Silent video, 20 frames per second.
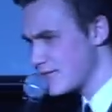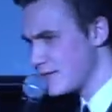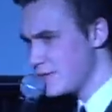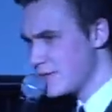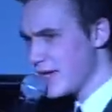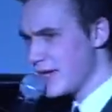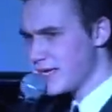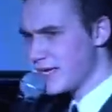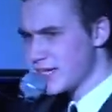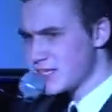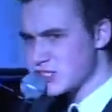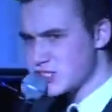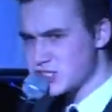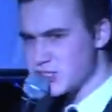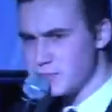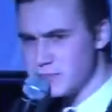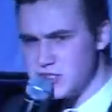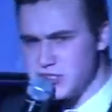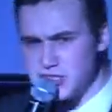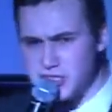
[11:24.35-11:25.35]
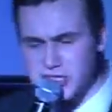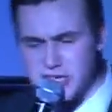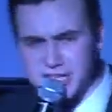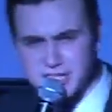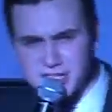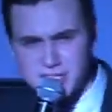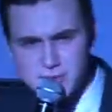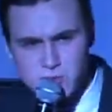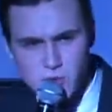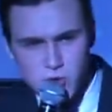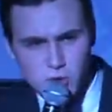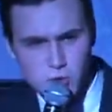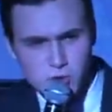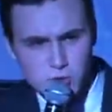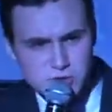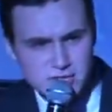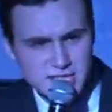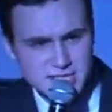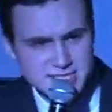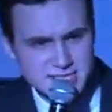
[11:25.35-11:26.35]
для меня, я даже мечтать не мог
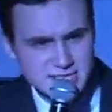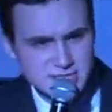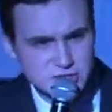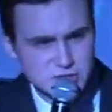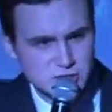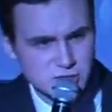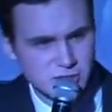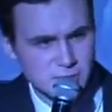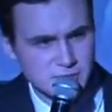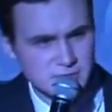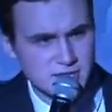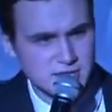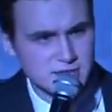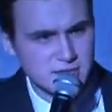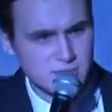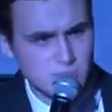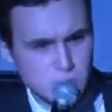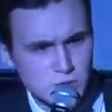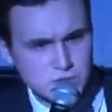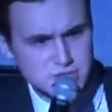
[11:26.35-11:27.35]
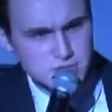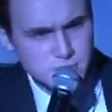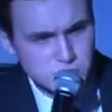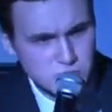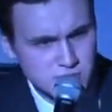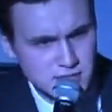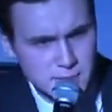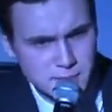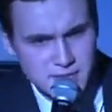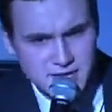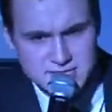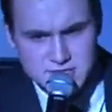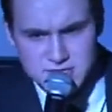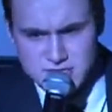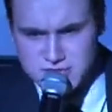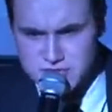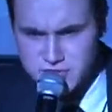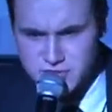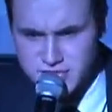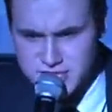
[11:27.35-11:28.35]
год назад, что на мне на улице будут
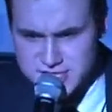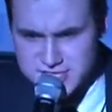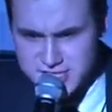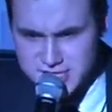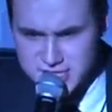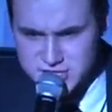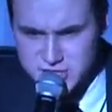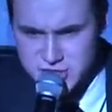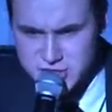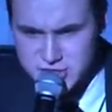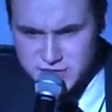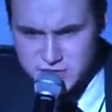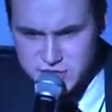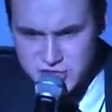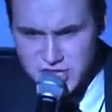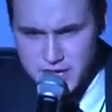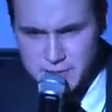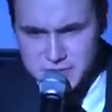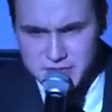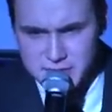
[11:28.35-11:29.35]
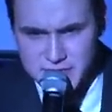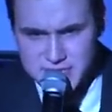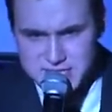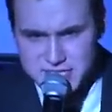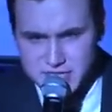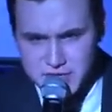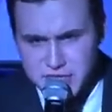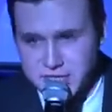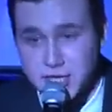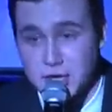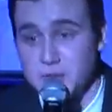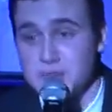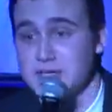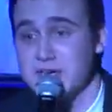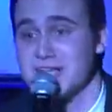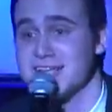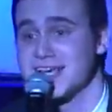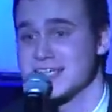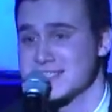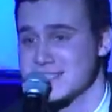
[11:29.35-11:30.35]
набрасываться 12-летние девочки, обнимать и говорить, какой ты
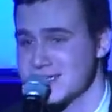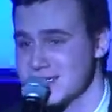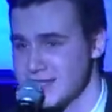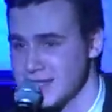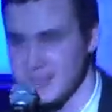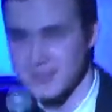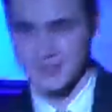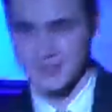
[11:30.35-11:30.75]
классный.